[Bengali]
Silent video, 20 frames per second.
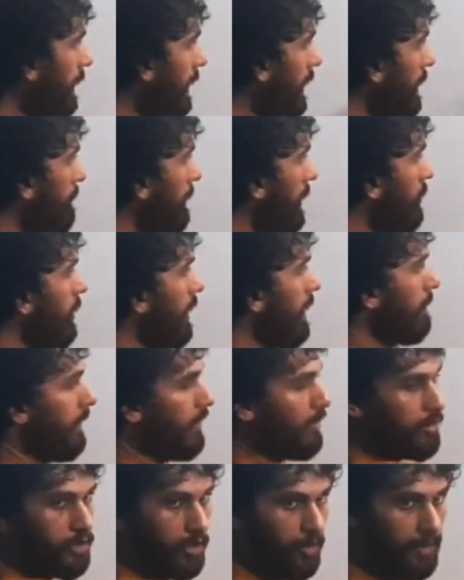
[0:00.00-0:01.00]
এই বাহু এই
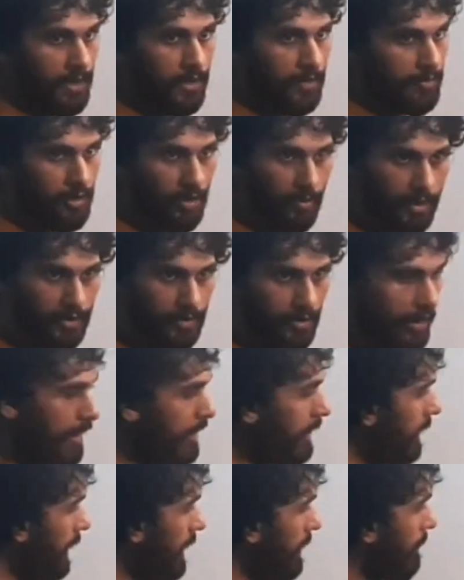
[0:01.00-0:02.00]
বাহু সমান সমান্তরাল
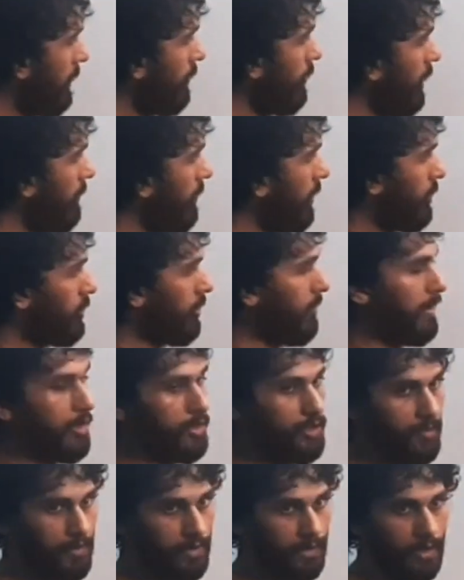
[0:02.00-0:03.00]
এই বাহু এই বাহু সমান
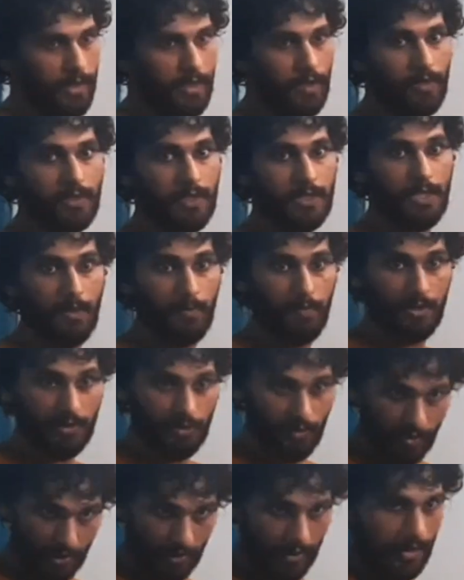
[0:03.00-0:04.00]
সমান্তরাল এটা হচ্ছে
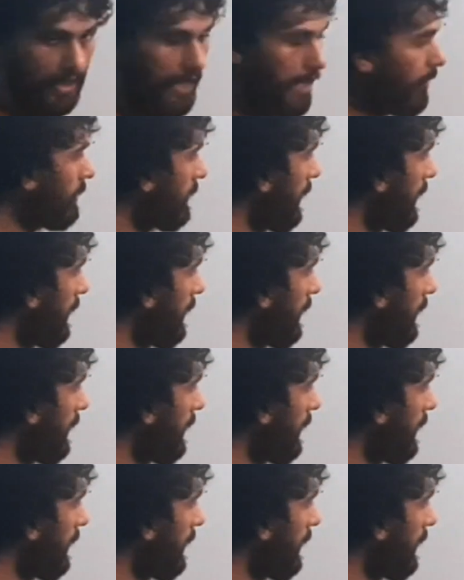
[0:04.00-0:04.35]
সামান্তরিক এখন